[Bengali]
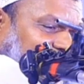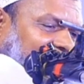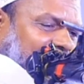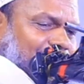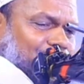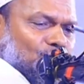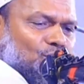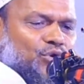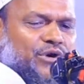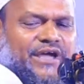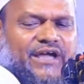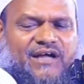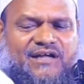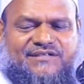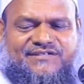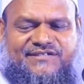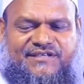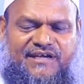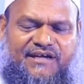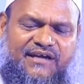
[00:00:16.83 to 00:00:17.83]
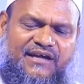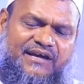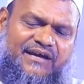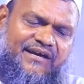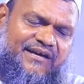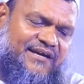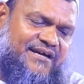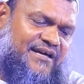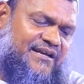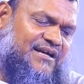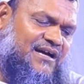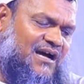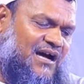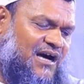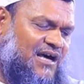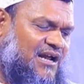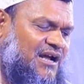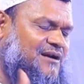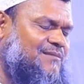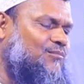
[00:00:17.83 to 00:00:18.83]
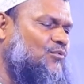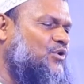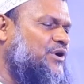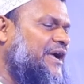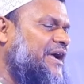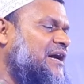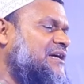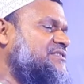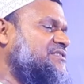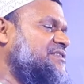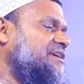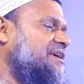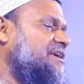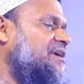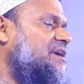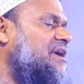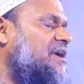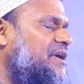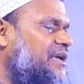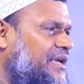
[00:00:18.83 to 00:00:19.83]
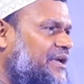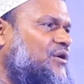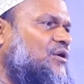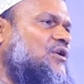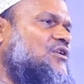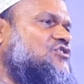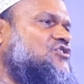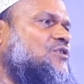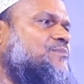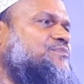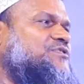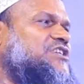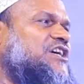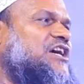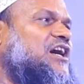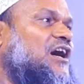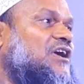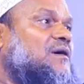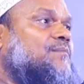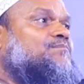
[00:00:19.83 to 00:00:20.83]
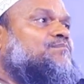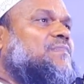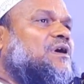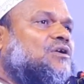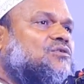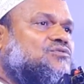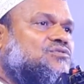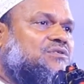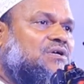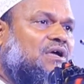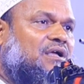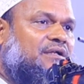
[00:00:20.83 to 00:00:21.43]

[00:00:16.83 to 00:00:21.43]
এক মুখে আসে এখানে আর মুখে আসে এ হলো সবচেয়ে খারাপ মানুষ